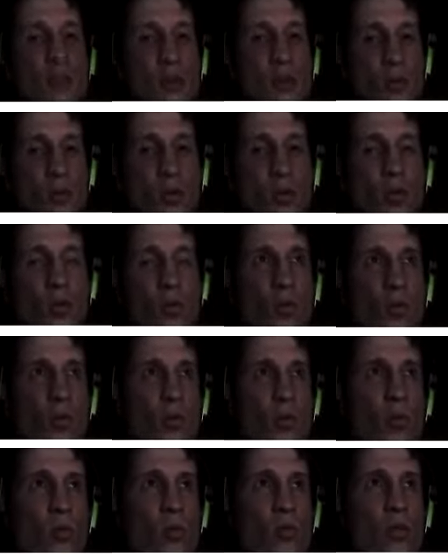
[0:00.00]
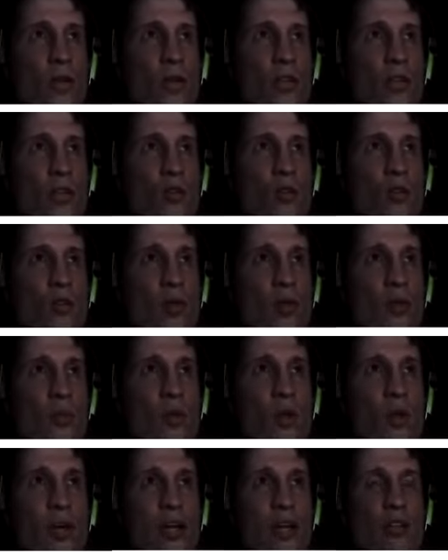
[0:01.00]
O, no caso, o
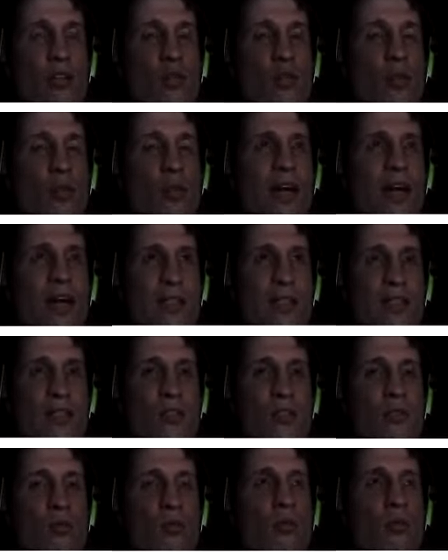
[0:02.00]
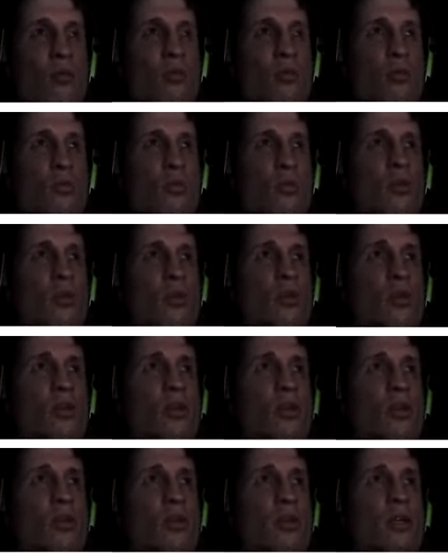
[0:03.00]
campeonato do Brasil
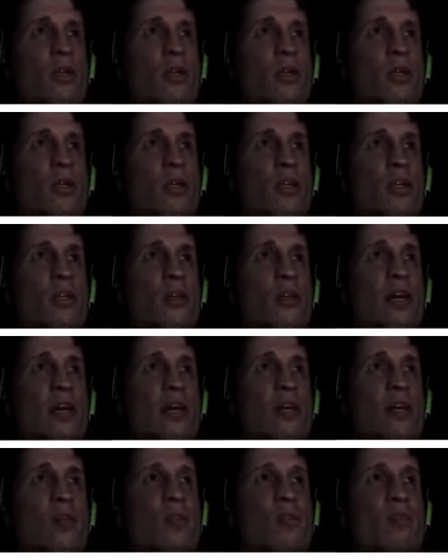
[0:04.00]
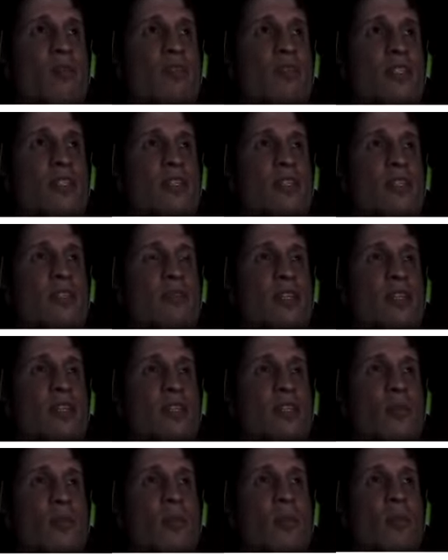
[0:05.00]
e ganhei uma vez na
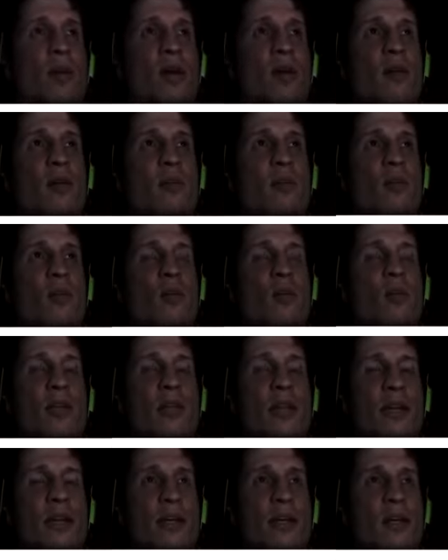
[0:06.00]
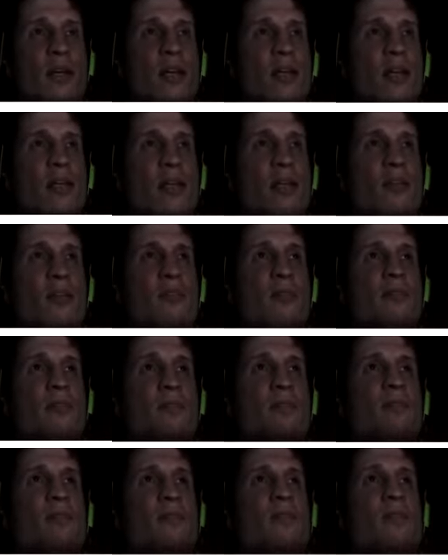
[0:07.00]
versão Mami contra a Keila.
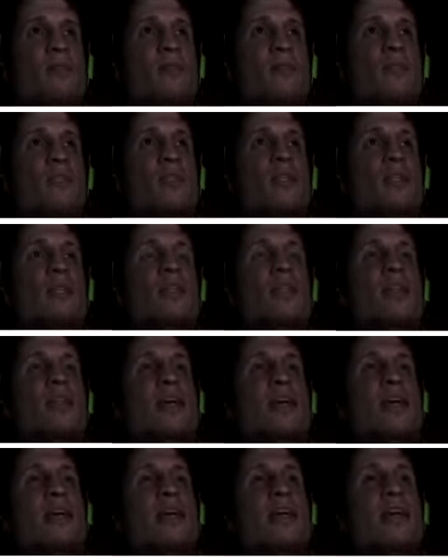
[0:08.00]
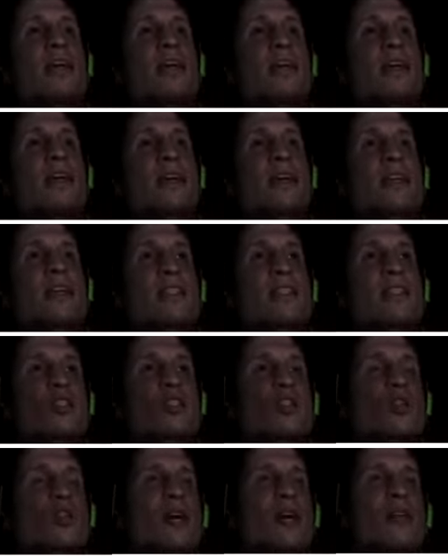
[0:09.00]
E tem esse
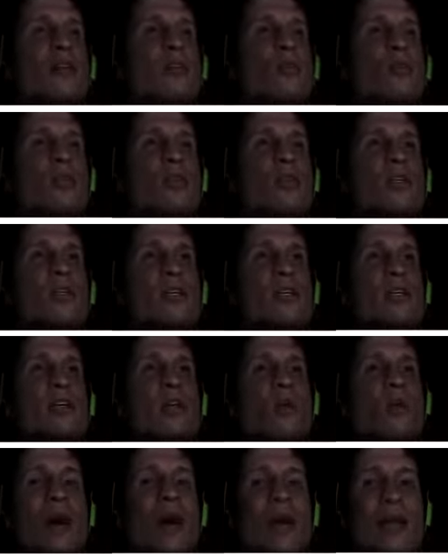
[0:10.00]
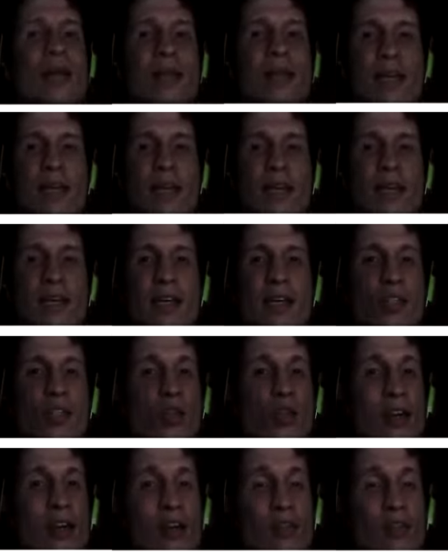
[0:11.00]
jogador aqui, que é o Ale, ele
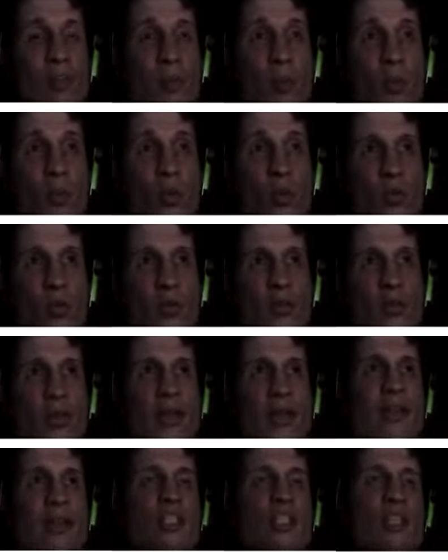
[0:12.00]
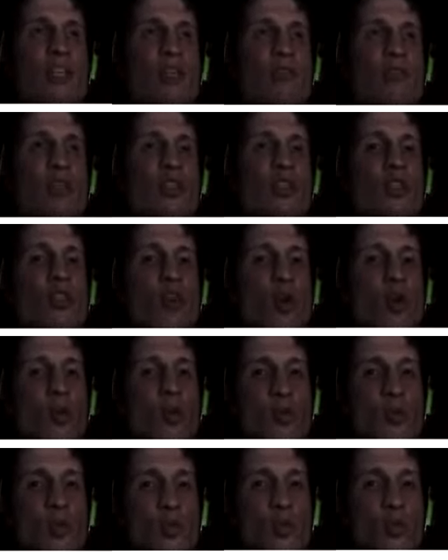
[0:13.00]
jogava muito, tá? Ele já foi
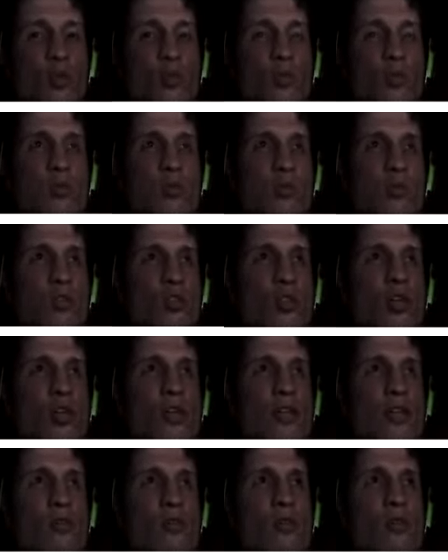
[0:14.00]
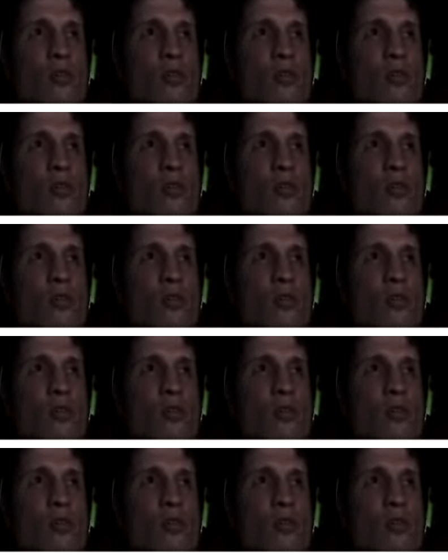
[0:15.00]
top 1 jogador,